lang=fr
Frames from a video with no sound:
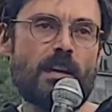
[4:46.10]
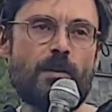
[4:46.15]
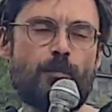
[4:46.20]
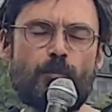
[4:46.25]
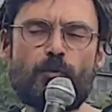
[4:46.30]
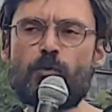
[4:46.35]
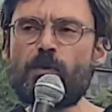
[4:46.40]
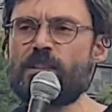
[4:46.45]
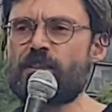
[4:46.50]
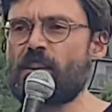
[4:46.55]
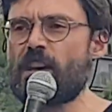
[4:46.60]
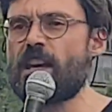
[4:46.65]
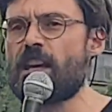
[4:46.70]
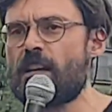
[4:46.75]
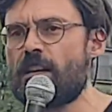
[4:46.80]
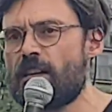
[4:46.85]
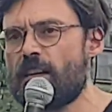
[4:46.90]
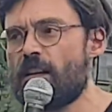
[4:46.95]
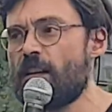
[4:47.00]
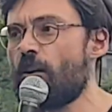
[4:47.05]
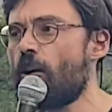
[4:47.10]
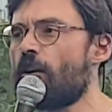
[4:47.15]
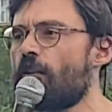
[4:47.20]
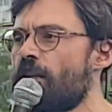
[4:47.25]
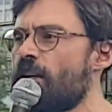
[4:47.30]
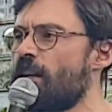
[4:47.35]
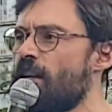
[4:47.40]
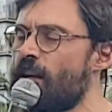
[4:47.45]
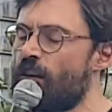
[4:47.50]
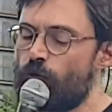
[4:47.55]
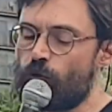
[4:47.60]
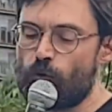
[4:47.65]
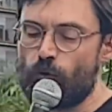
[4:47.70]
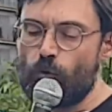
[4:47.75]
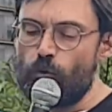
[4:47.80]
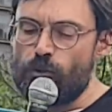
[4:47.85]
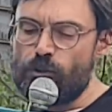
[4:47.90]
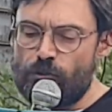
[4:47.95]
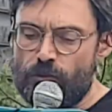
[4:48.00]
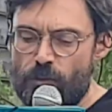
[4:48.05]
épuiser, il languir
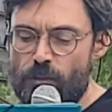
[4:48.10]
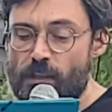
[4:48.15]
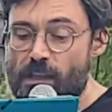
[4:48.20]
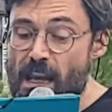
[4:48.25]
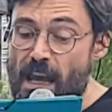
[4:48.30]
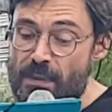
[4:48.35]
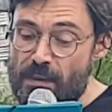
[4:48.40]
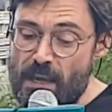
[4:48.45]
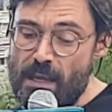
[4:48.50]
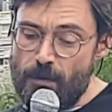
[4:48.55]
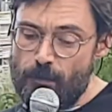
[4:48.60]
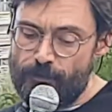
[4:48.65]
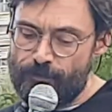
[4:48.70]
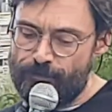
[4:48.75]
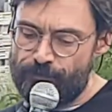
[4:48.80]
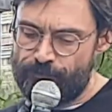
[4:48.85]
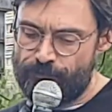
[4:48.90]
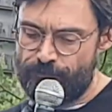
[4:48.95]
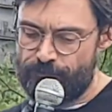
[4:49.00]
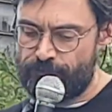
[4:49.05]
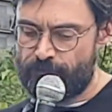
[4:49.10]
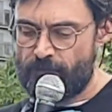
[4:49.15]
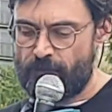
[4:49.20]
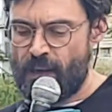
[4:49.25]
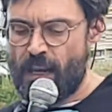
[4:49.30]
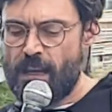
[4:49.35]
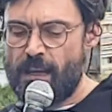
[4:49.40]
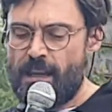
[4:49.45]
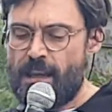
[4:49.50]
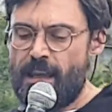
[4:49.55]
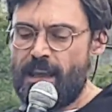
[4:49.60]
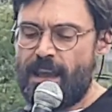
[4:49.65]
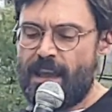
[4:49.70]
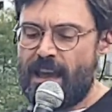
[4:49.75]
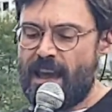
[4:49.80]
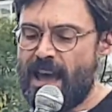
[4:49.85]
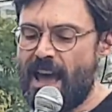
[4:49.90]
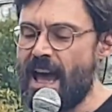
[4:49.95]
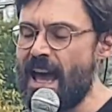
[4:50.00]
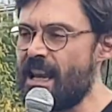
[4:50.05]
toute l'année,
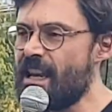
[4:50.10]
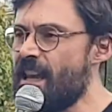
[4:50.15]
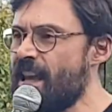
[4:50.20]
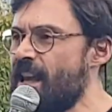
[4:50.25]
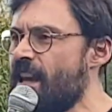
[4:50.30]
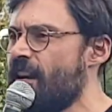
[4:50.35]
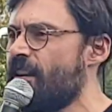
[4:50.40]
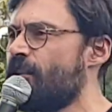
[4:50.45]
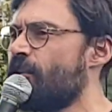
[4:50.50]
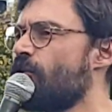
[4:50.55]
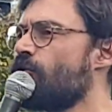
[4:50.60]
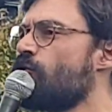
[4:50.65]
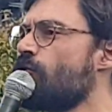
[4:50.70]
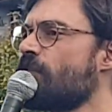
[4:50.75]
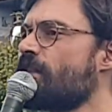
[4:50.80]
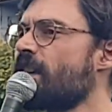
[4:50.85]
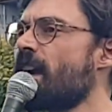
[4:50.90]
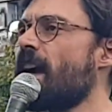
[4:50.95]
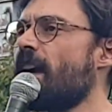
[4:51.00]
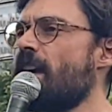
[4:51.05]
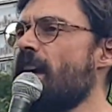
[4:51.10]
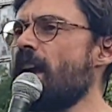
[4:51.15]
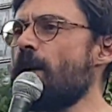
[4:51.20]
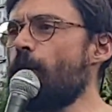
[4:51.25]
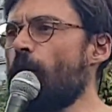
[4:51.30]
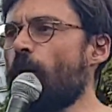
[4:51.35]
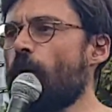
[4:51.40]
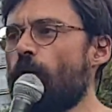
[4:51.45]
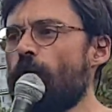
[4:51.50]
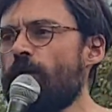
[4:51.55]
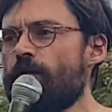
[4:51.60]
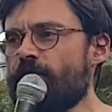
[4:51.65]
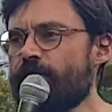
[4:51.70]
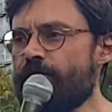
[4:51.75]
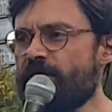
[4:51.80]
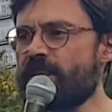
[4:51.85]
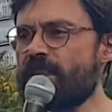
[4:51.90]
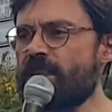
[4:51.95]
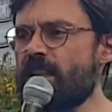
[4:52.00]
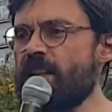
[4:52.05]
aller jusqu'à Hébron,
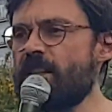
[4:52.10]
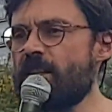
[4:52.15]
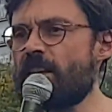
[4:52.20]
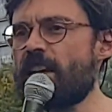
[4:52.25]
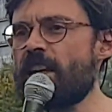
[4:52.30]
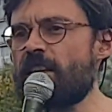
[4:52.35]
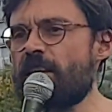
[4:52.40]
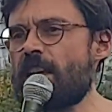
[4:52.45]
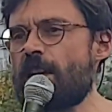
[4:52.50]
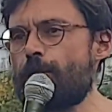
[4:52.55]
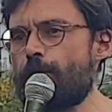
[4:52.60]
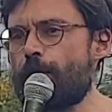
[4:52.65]
cité des